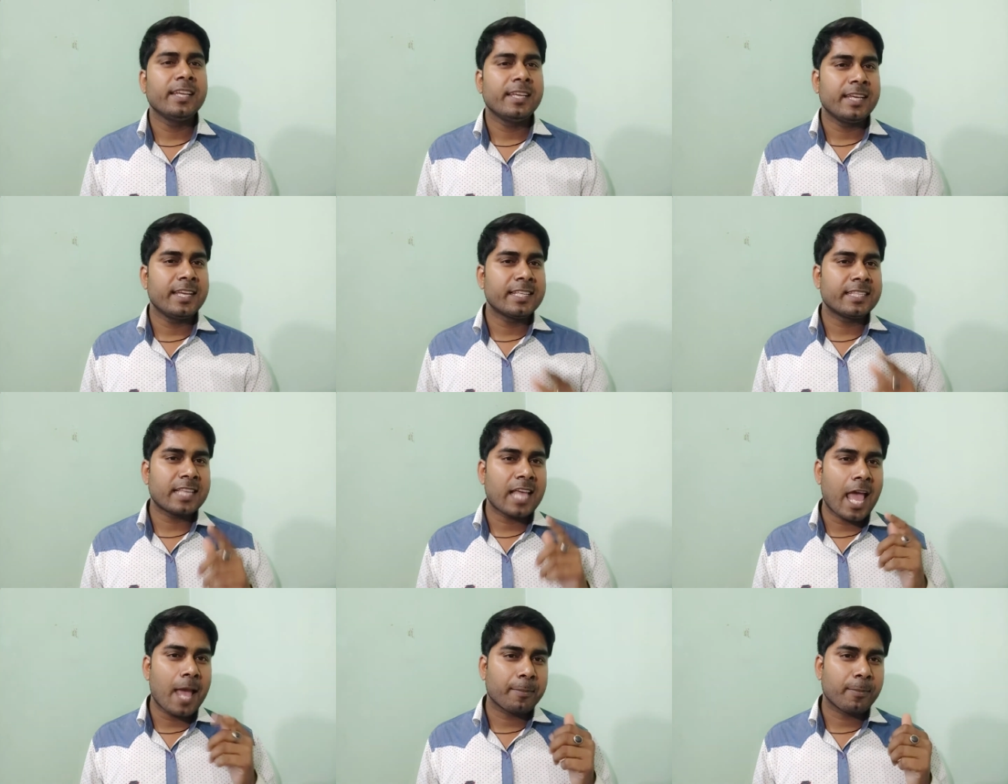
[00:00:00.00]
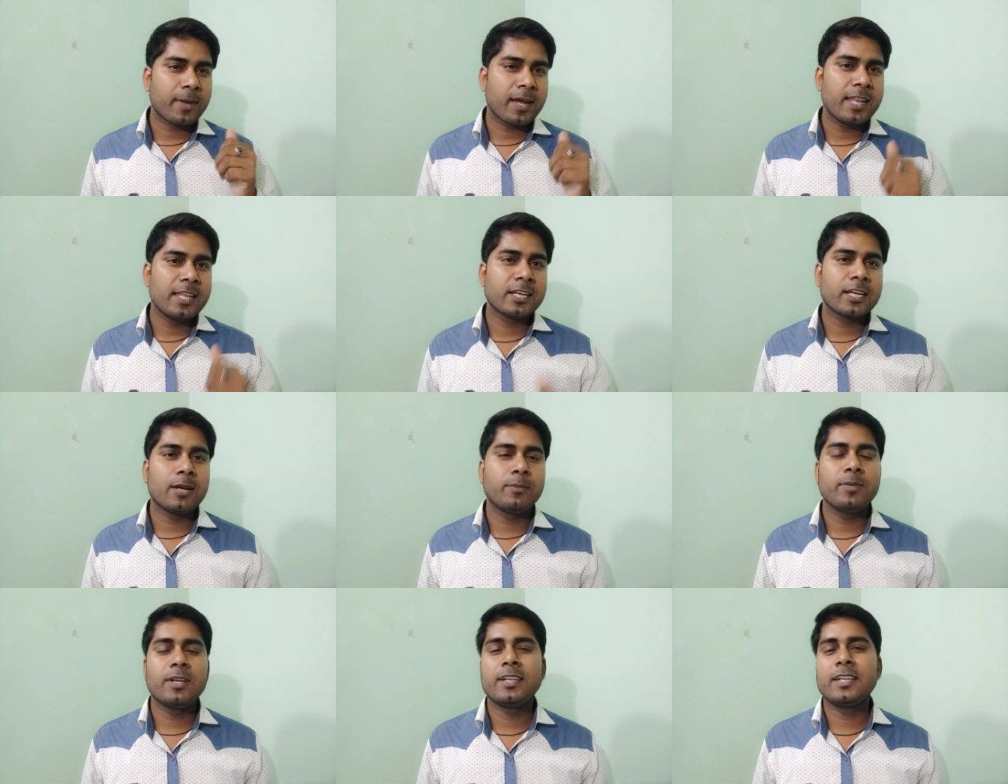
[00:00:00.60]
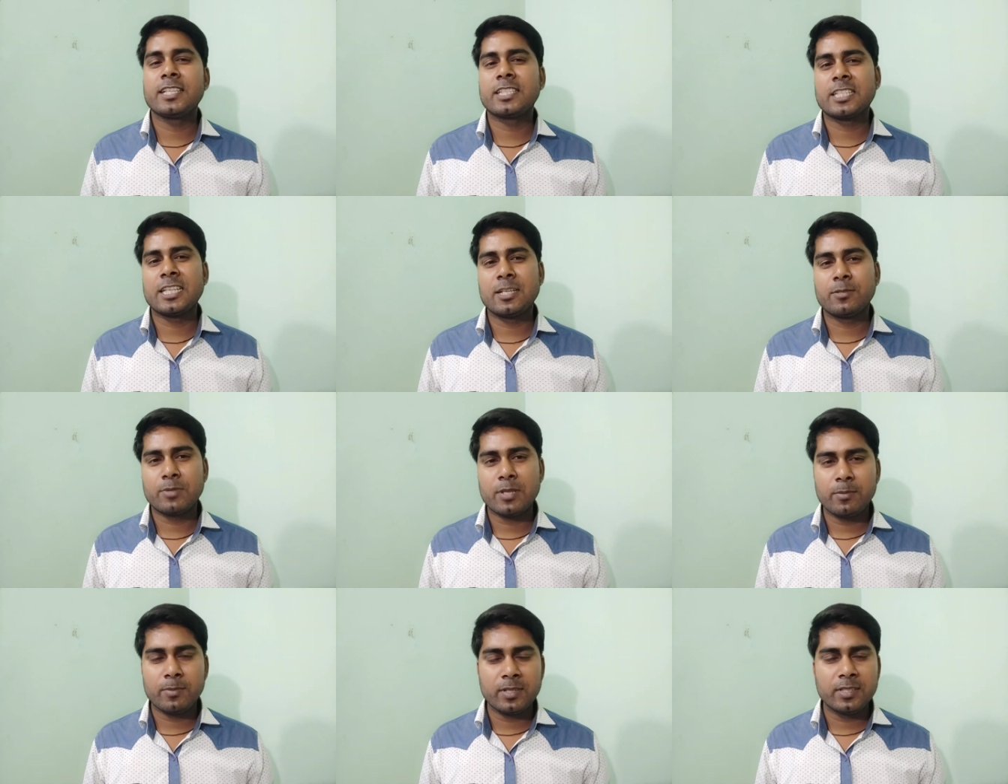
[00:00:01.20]
इस ऐप का लिंक हमने
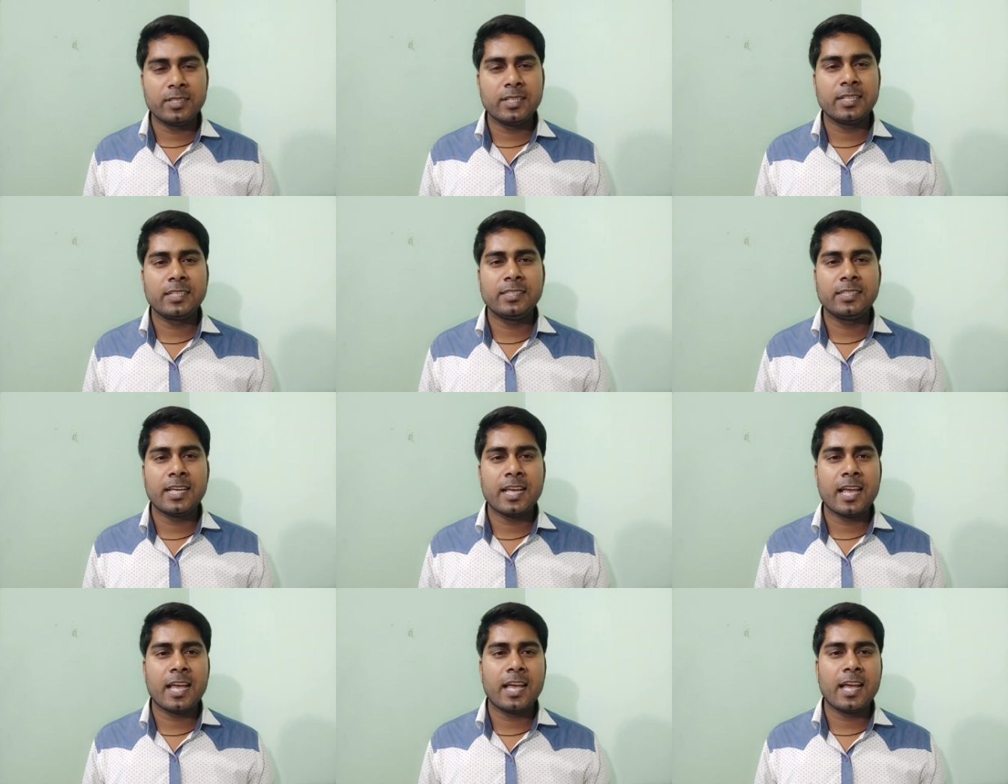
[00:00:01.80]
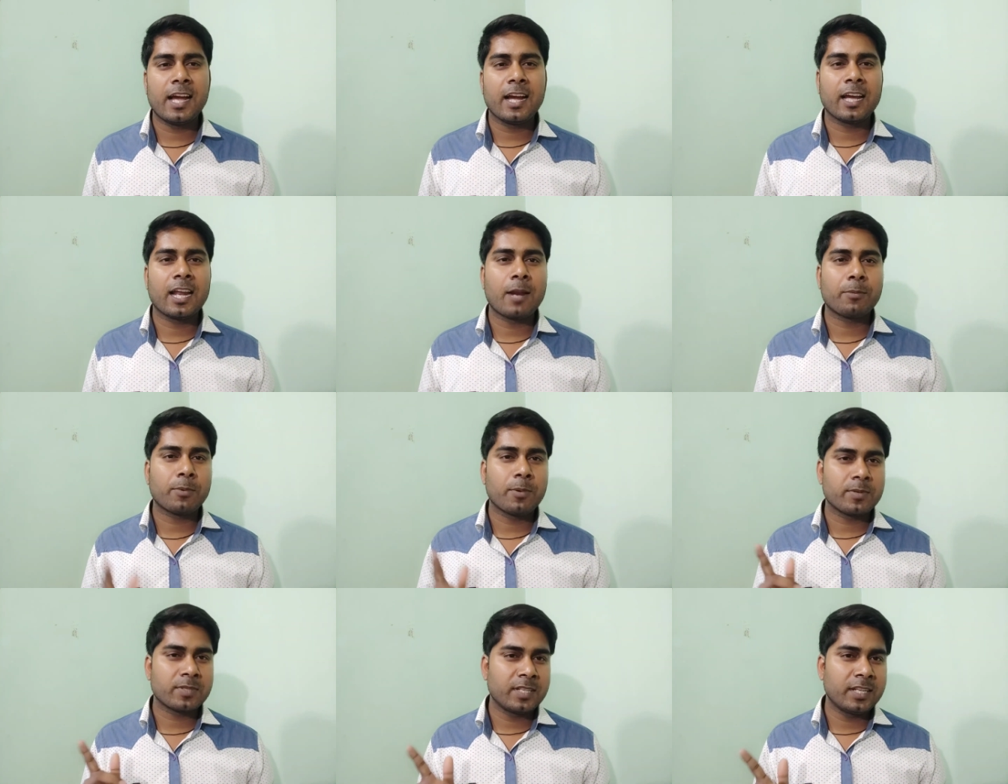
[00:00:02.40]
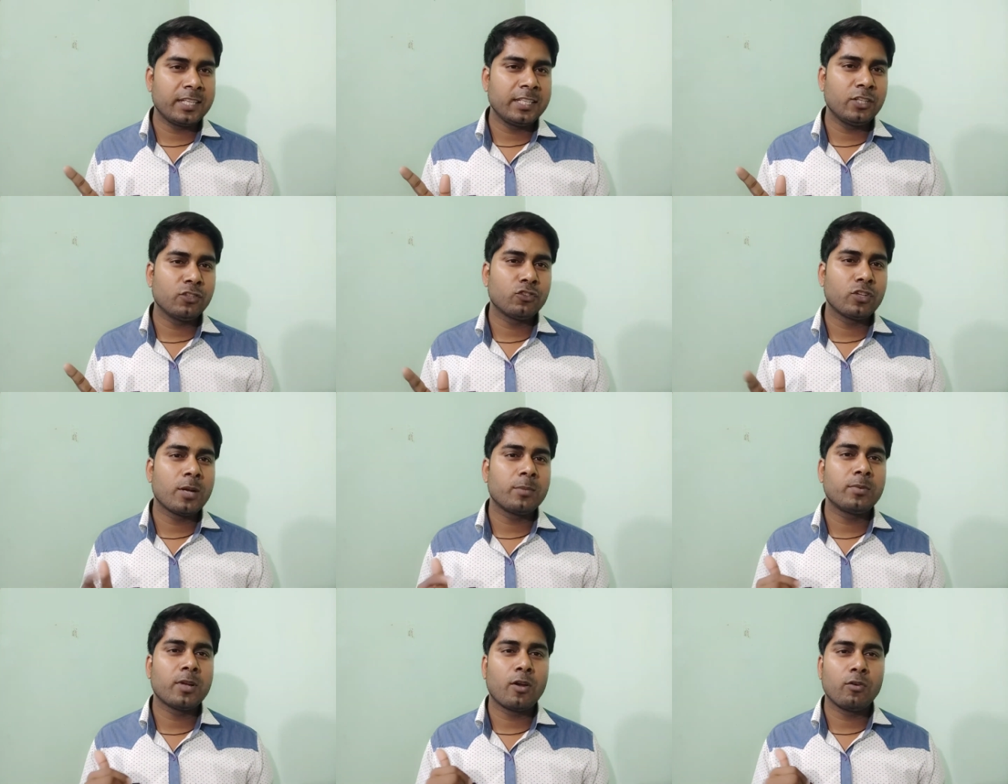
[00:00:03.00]
डिस्क्रिप्शन में दे दिया है अगर आपके पास नहीं है
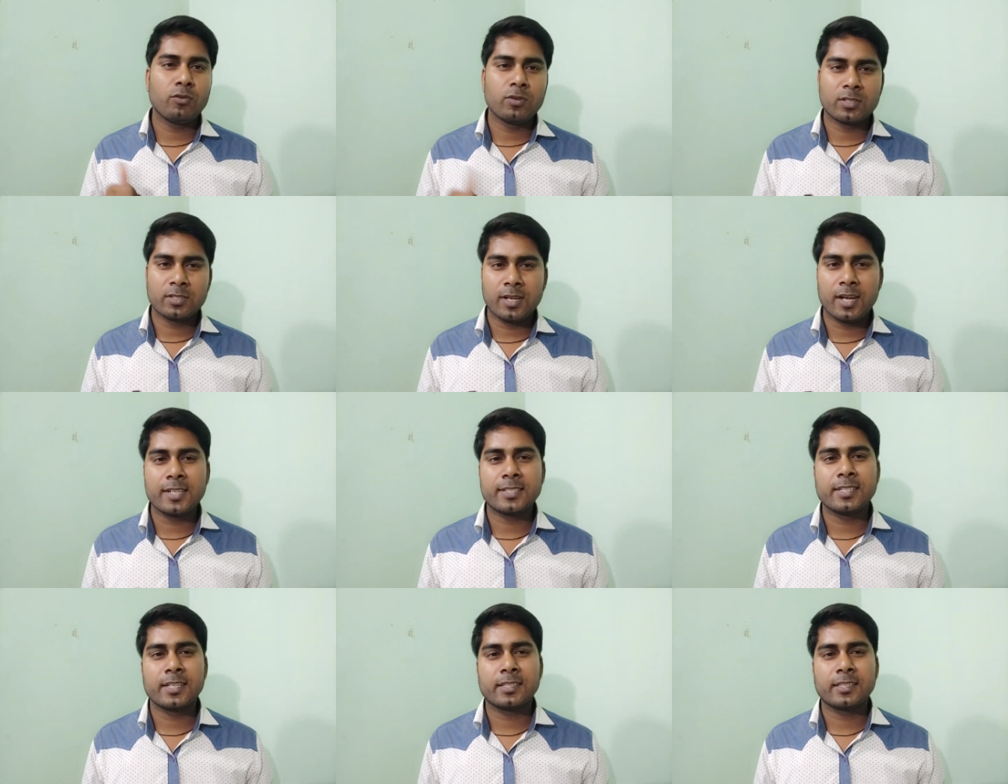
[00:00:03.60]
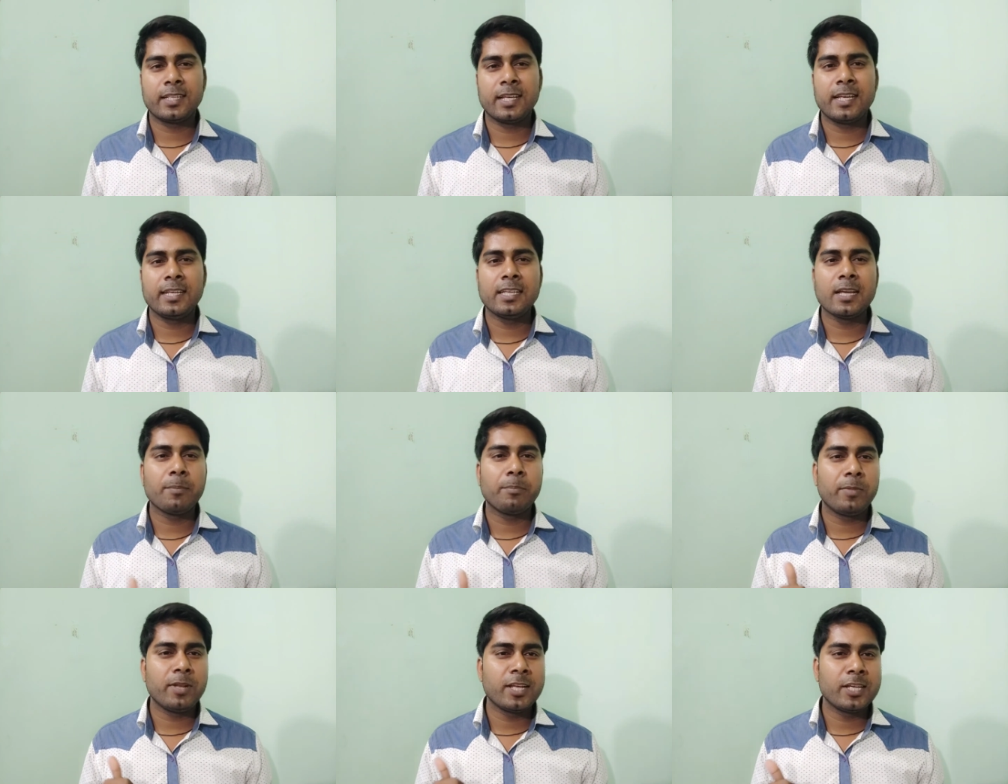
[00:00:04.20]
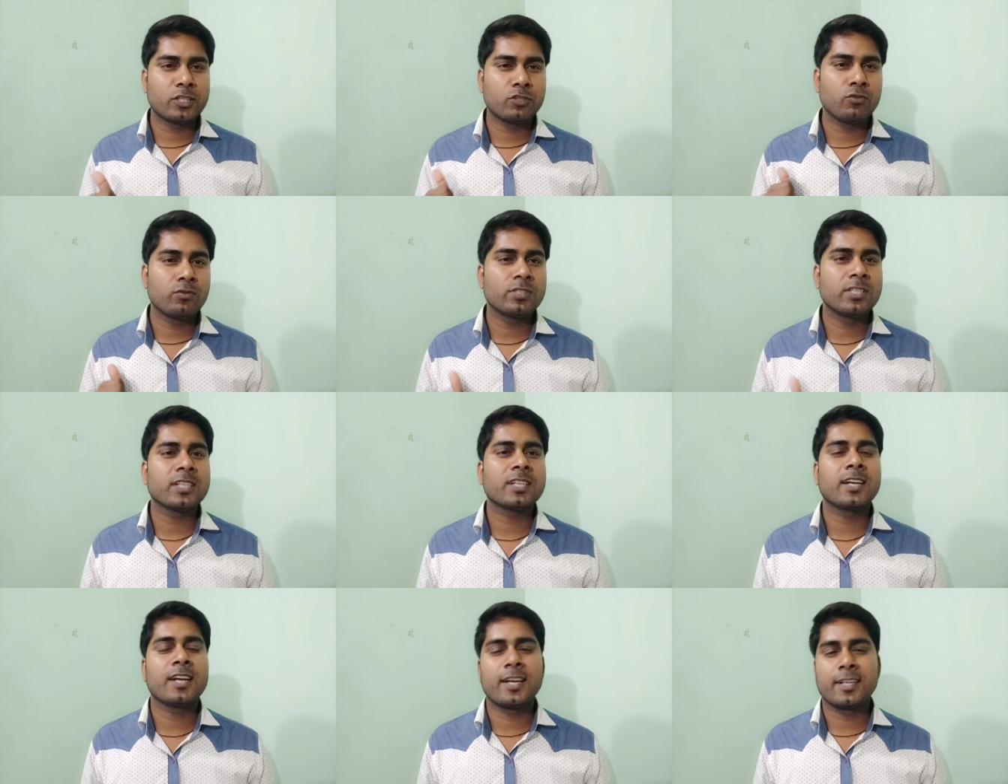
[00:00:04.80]
तो आप डाउनलोड कर सकते हैं या प्ले स्टोर
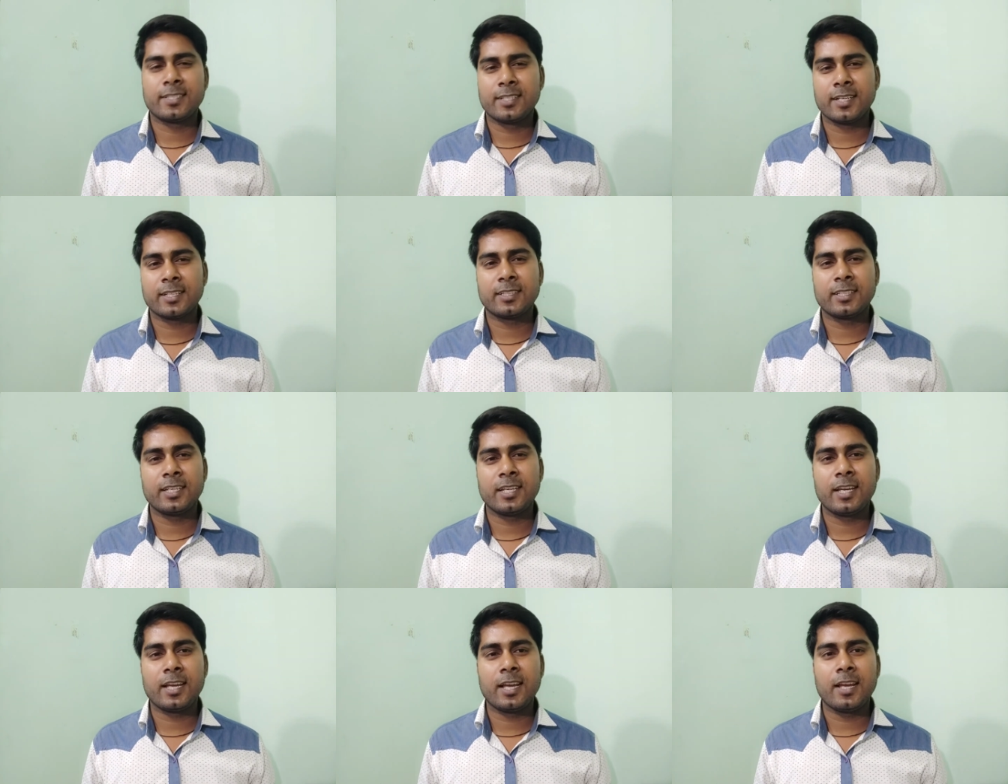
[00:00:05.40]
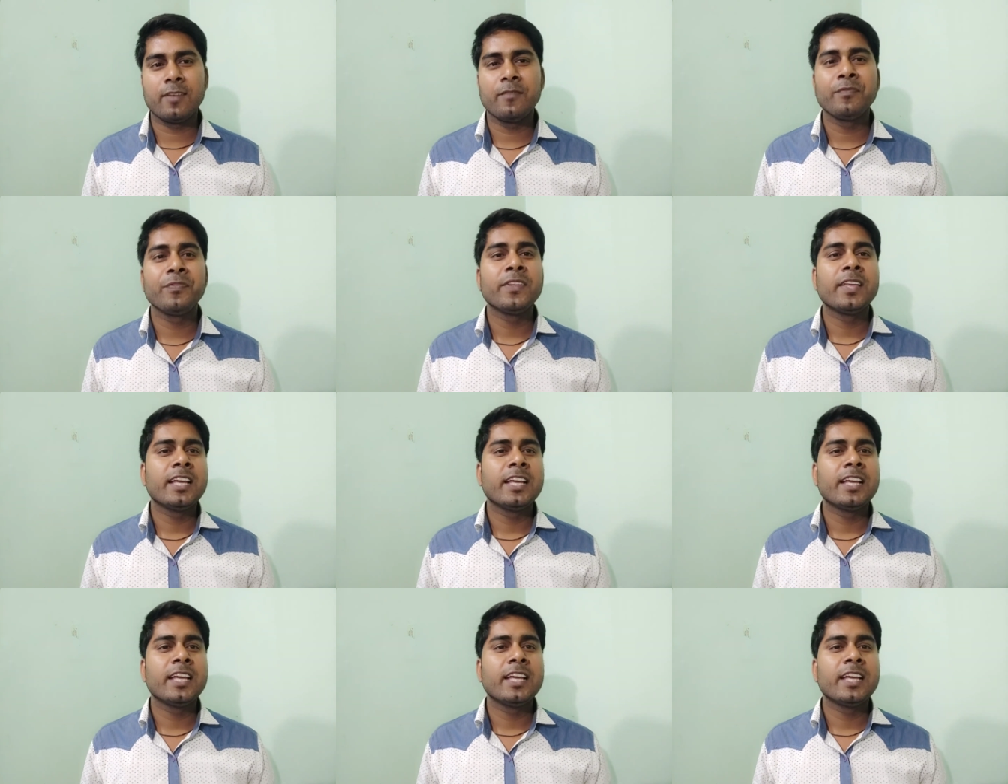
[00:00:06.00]
से कर सकते हैं